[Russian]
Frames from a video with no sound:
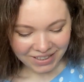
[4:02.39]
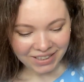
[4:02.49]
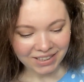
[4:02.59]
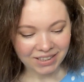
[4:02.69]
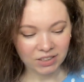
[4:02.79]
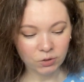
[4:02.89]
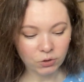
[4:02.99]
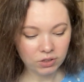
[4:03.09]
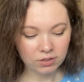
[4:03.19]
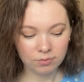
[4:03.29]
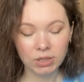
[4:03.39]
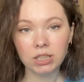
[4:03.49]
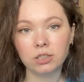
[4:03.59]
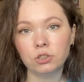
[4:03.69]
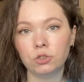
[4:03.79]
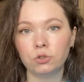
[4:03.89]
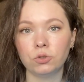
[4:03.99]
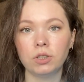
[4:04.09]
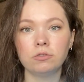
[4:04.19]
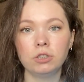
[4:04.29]
А, но мне кажется, что
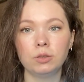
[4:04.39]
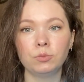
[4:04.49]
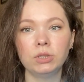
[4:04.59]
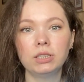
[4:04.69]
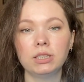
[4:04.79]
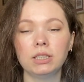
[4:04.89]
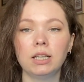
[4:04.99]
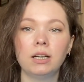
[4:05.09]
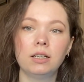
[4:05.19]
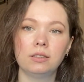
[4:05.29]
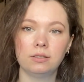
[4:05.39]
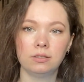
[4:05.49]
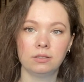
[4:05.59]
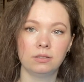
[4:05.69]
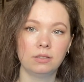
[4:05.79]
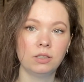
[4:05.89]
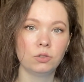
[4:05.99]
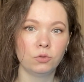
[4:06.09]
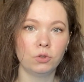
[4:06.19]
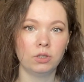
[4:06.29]
довольно быстро я э,
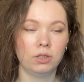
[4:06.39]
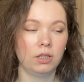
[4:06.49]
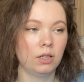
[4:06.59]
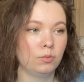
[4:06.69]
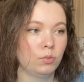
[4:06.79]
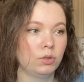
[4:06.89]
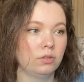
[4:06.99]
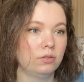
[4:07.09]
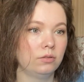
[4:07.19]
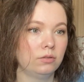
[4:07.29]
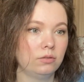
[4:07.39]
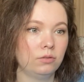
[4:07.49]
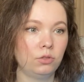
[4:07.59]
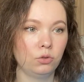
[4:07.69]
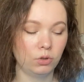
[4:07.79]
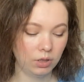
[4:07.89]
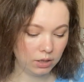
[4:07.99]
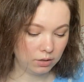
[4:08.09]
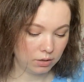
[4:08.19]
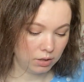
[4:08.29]
освоила как бы все
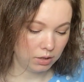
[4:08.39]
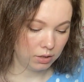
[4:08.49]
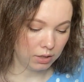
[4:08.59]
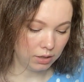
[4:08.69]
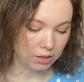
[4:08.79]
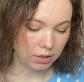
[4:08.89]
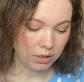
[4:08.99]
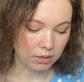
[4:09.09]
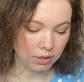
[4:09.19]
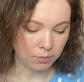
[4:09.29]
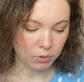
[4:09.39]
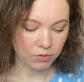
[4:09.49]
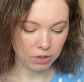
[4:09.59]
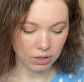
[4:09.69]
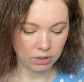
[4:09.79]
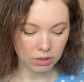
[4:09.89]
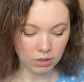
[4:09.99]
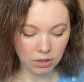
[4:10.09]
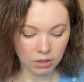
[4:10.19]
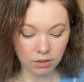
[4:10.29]
это, и да, какие-то там свои
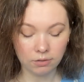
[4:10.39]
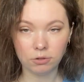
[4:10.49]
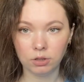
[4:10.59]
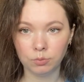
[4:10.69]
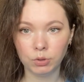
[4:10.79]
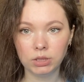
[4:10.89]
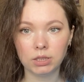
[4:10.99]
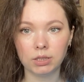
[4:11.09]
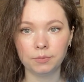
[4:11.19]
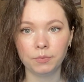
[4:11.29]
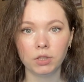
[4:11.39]
косяки я довольно быстро